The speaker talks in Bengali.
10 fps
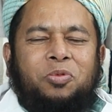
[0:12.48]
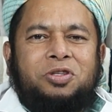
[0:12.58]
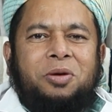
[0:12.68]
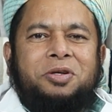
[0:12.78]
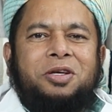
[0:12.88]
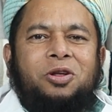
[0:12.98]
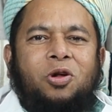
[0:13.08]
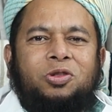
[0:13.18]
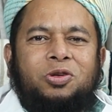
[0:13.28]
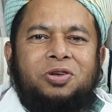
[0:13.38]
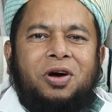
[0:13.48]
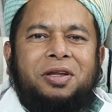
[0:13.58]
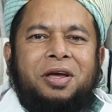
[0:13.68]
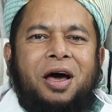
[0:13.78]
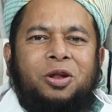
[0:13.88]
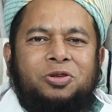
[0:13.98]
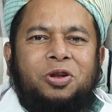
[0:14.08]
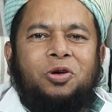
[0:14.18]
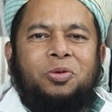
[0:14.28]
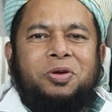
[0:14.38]
প্রস্রাবের সাথে রক্ত যাওয়া নিয়ে
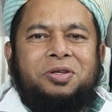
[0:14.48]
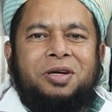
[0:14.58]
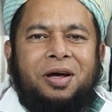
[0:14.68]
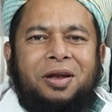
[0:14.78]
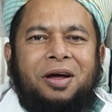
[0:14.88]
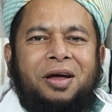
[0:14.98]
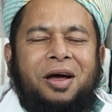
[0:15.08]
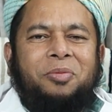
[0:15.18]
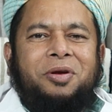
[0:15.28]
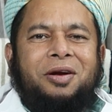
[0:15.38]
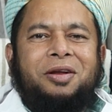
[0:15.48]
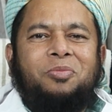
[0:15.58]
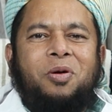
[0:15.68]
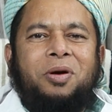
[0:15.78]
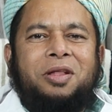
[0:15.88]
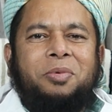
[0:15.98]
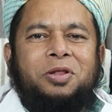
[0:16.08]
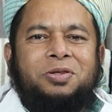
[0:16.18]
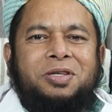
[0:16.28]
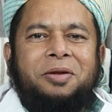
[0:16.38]
আলোচনা করব ইনশাআল্লাহ আমি ডাক্তার মোহাম্মদ
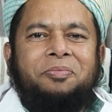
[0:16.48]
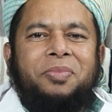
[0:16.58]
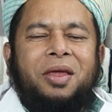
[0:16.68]
আবিদ হোসেন